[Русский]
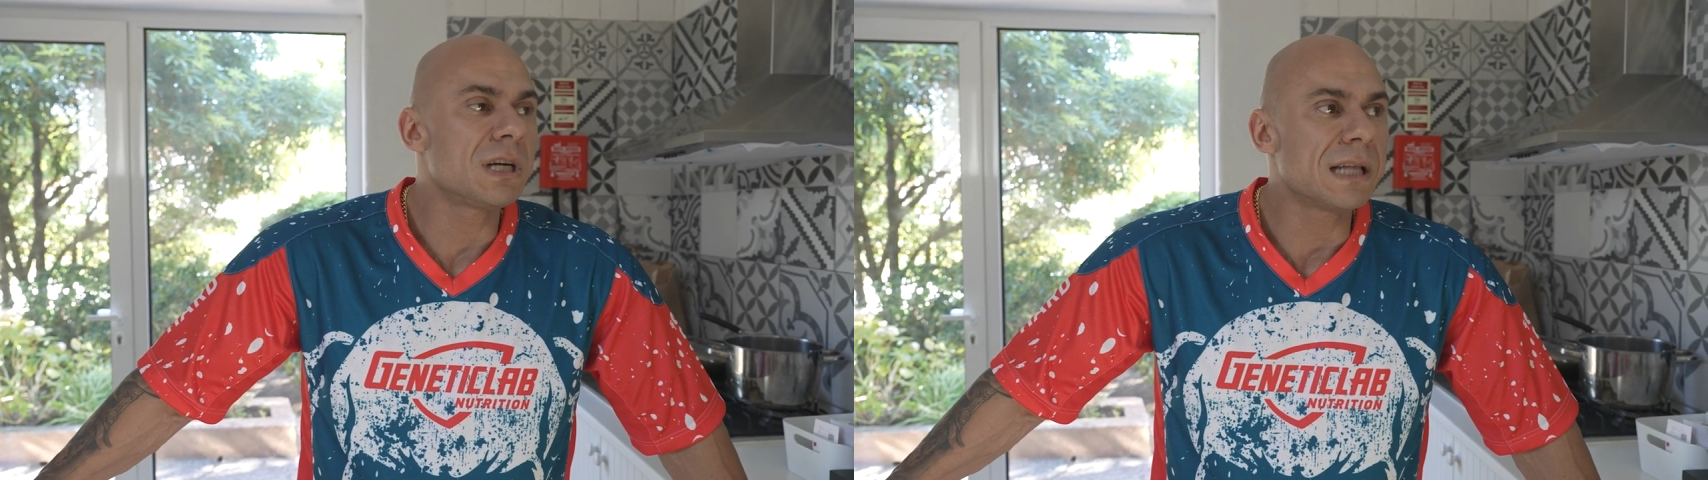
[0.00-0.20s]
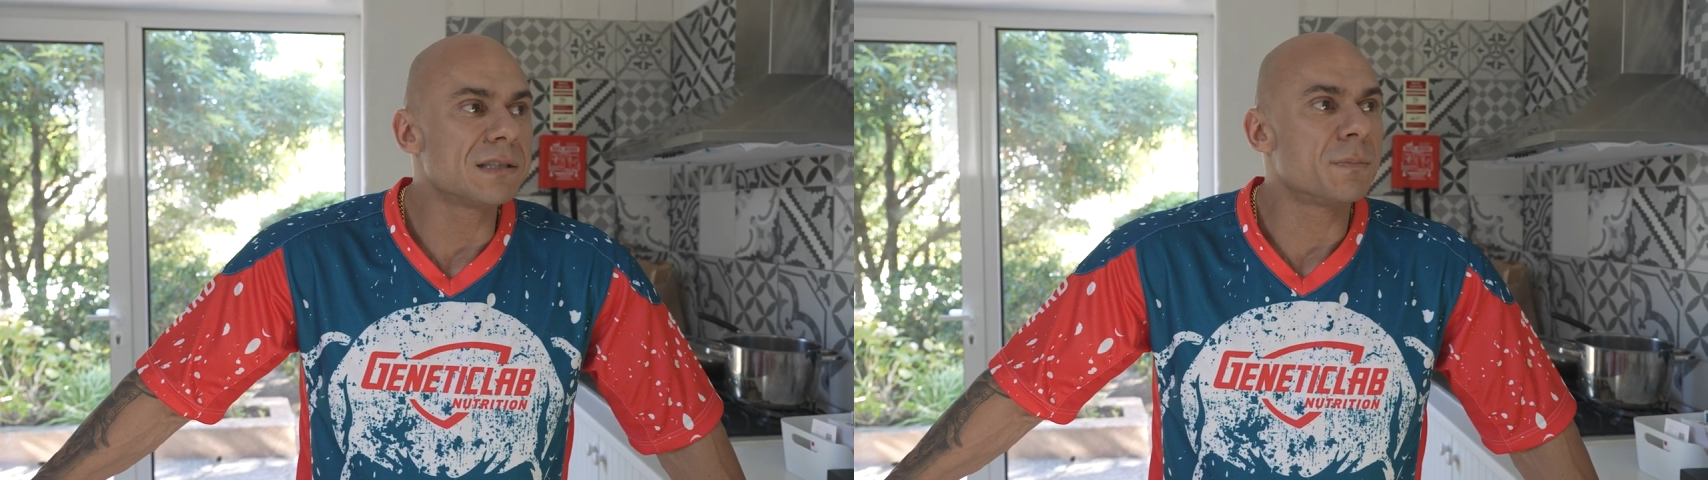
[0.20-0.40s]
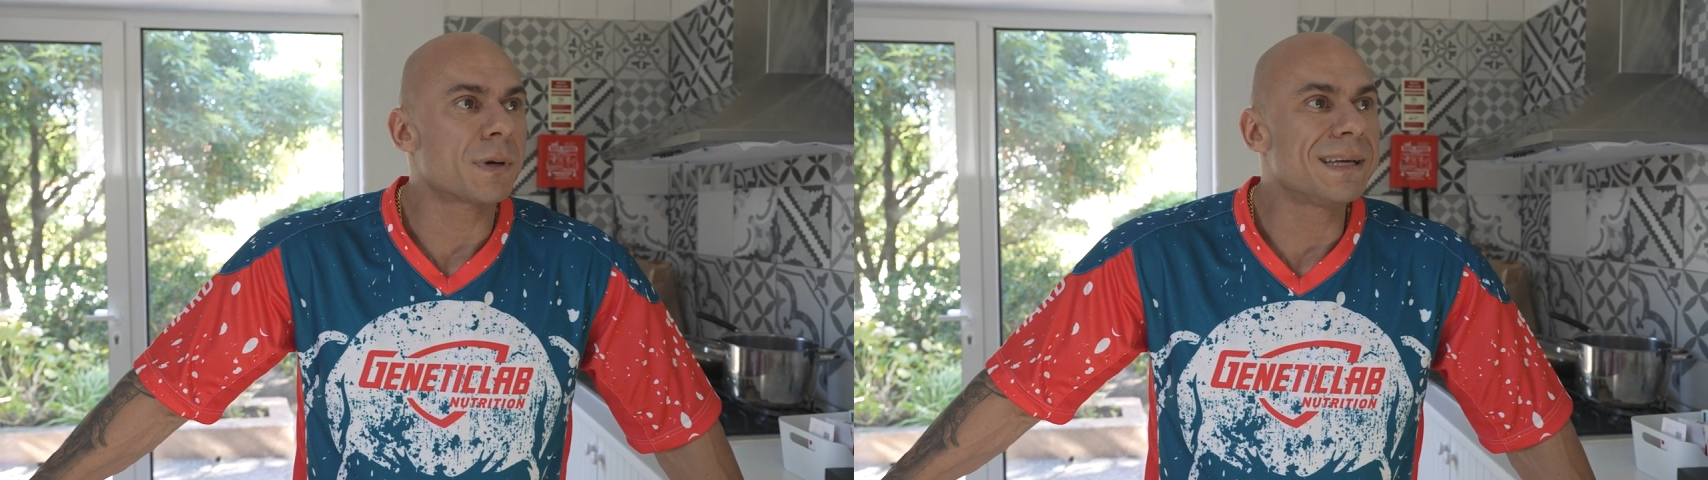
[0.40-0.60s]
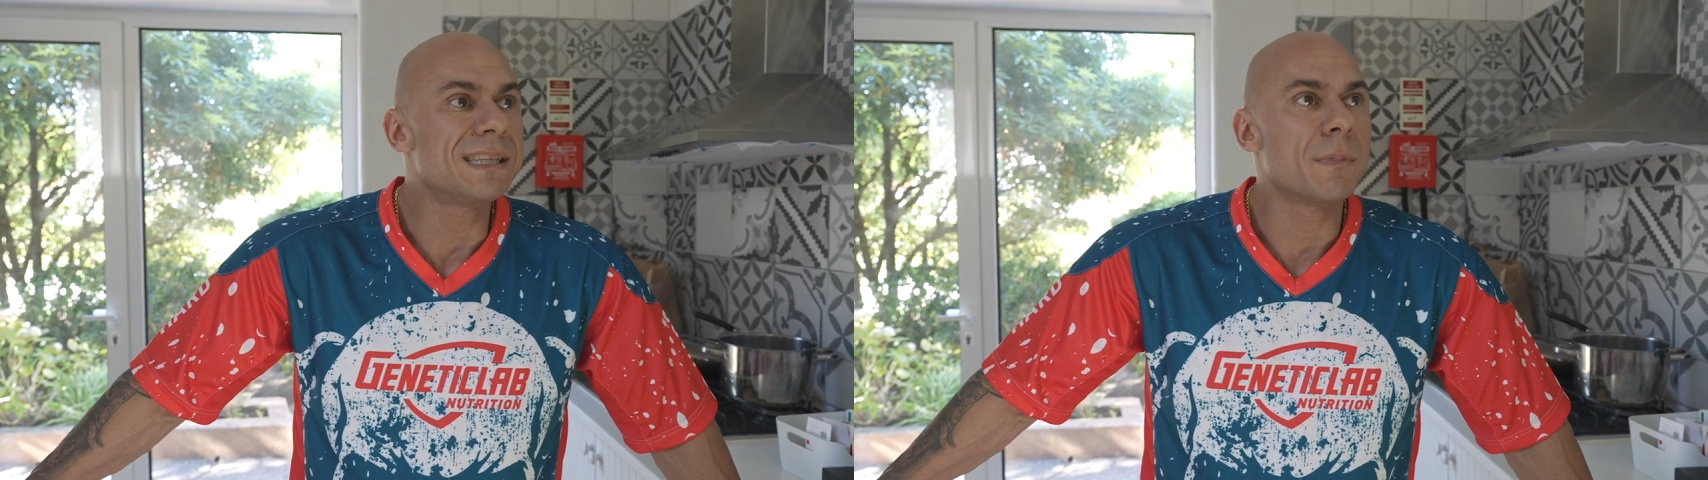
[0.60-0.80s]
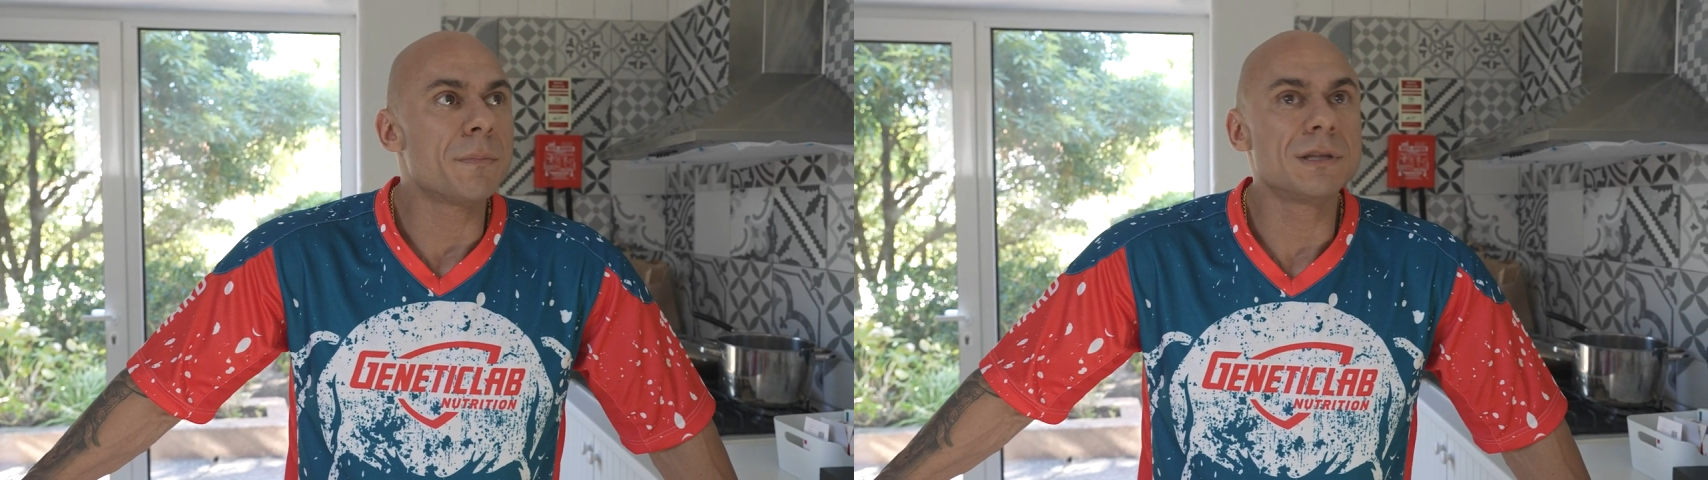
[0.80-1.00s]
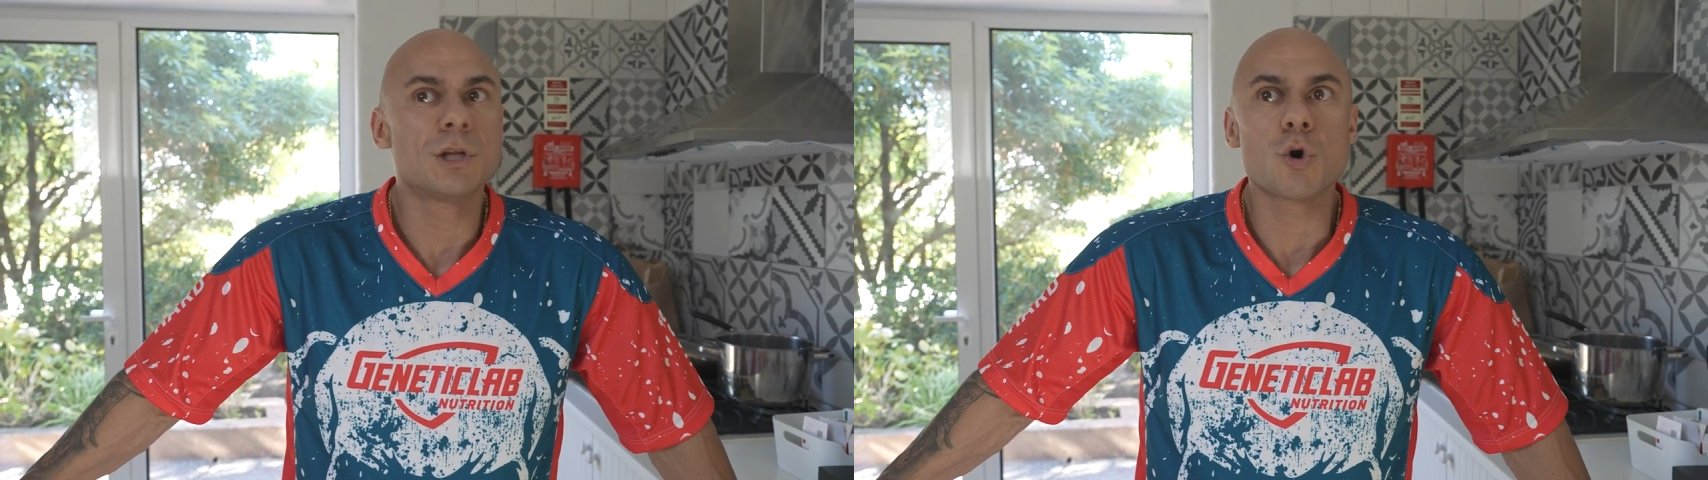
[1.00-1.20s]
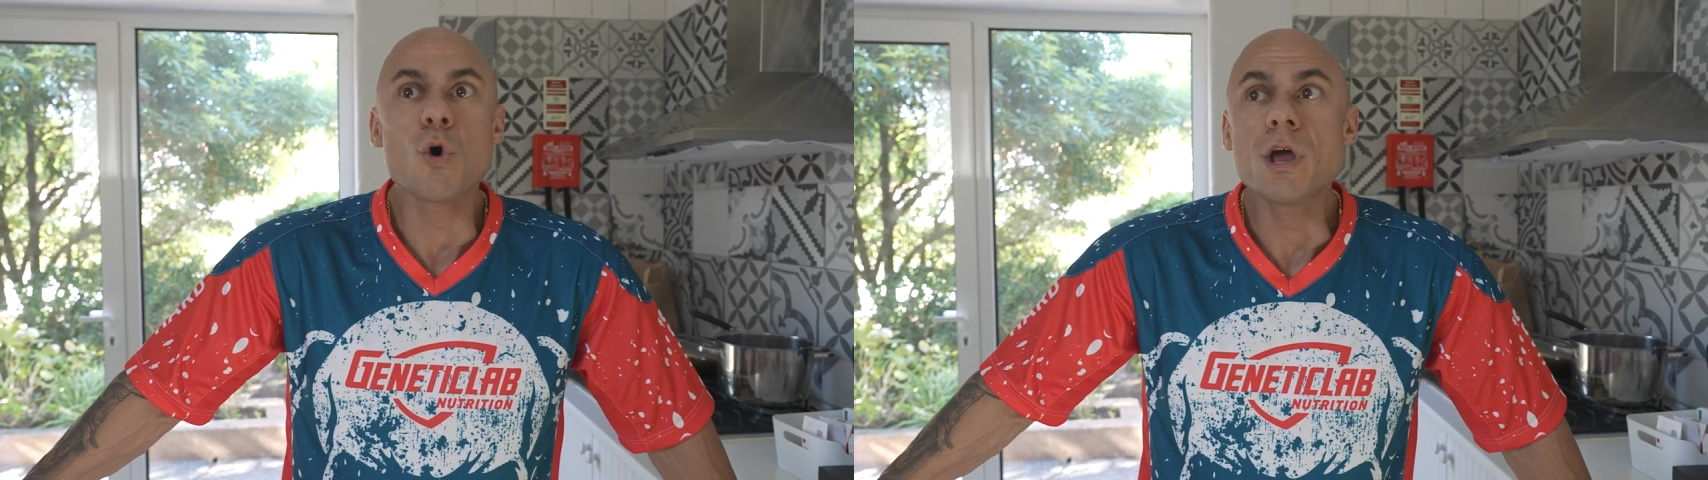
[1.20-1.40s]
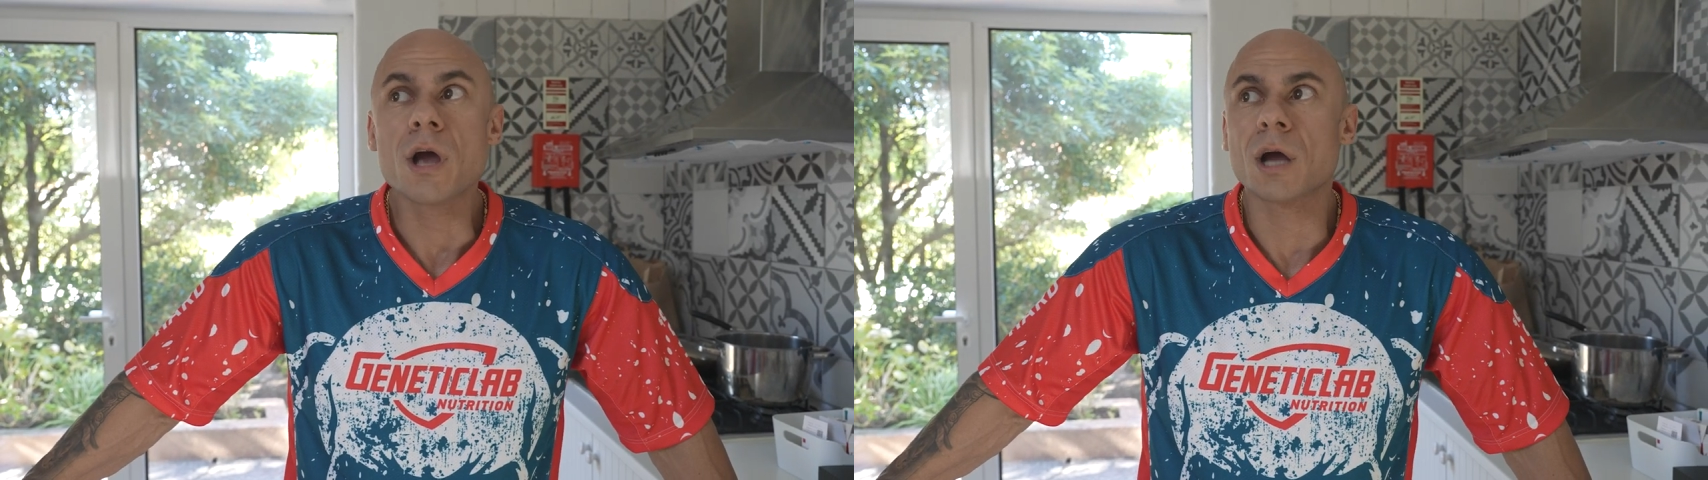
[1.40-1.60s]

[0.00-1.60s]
гадости про какие-то моменты ролика,